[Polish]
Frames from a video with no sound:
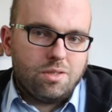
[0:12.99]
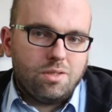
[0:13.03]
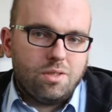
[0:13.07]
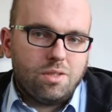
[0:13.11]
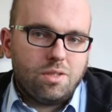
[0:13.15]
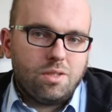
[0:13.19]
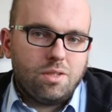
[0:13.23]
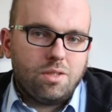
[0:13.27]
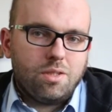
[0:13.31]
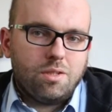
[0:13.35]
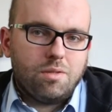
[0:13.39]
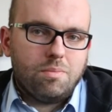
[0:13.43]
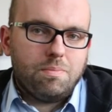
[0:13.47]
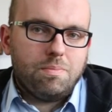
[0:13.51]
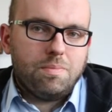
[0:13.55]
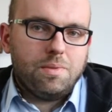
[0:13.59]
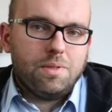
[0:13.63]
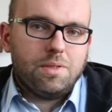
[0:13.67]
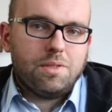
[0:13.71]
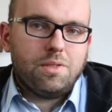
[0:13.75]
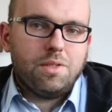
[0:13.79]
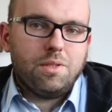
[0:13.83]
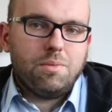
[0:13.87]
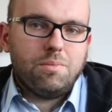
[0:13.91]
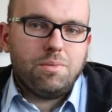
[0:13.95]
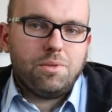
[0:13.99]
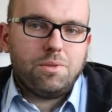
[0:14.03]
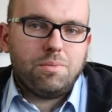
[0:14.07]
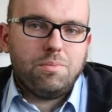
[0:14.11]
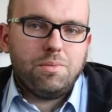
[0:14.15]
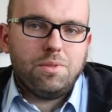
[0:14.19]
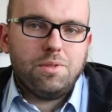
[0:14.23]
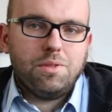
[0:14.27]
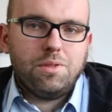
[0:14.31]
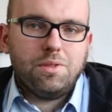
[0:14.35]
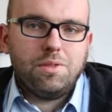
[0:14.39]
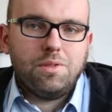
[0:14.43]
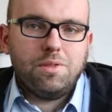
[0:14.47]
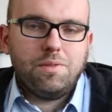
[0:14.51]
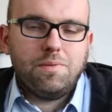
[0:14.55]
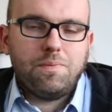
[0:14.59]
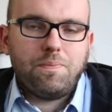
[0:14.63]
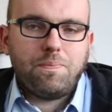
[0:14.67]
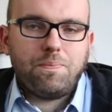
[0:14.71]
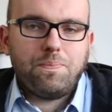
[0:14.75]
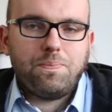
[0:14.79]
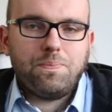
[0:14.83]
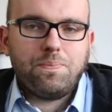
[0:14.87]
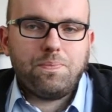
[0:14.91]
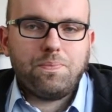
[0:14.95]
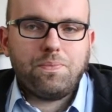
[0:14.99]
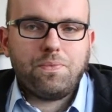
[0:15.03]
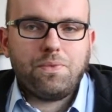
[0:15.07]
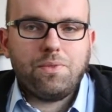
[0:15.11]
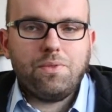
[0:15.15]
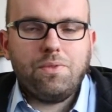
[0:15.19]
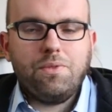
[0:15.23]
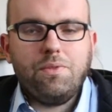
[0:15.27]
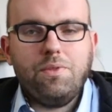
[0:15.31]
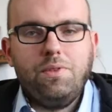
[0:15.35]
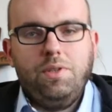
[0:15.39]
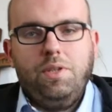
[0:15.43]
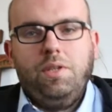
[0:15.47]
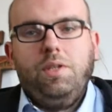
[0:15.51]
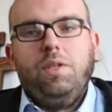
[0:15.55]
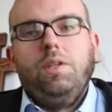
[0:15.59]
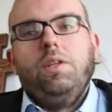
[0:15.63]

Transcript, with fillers: tylko chcielibyśmy mm,